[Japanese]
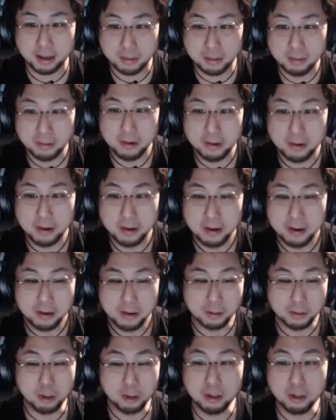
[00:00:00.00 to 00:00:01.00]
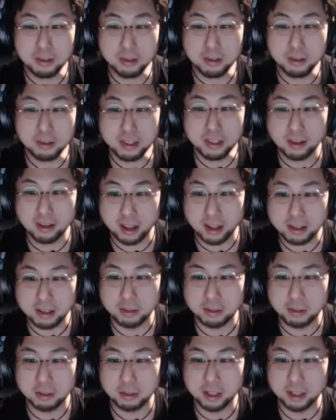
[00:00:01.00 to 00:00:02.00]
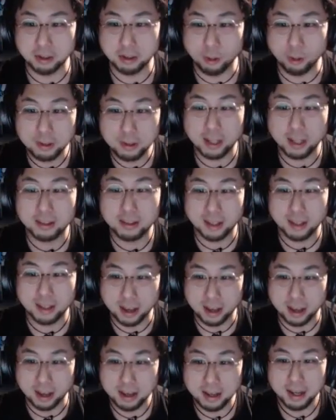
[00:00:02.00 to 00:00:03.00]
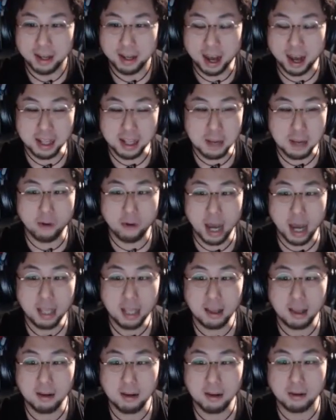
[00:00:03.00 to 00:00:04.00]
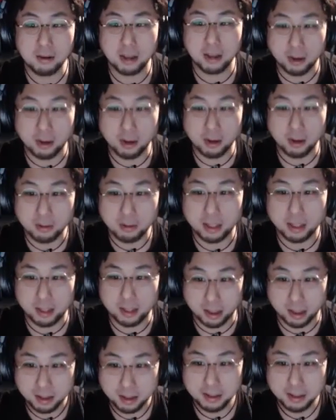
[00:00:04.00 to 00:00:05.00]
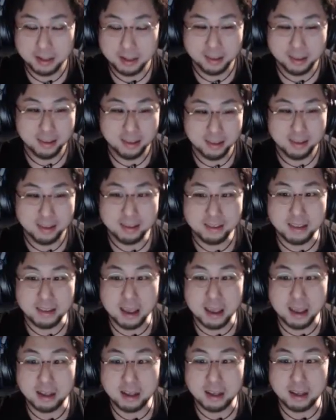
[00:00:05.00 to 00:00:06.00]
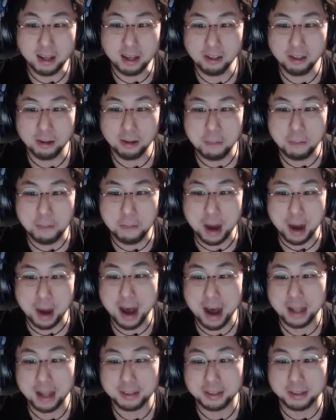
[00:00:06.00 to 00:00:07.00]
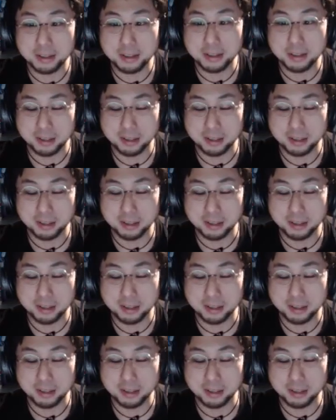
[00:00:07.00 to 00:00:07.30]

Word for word: もう狂ってるなって思ったの、女って。頭湧いてるよね、女って。セカンドバージンだよ。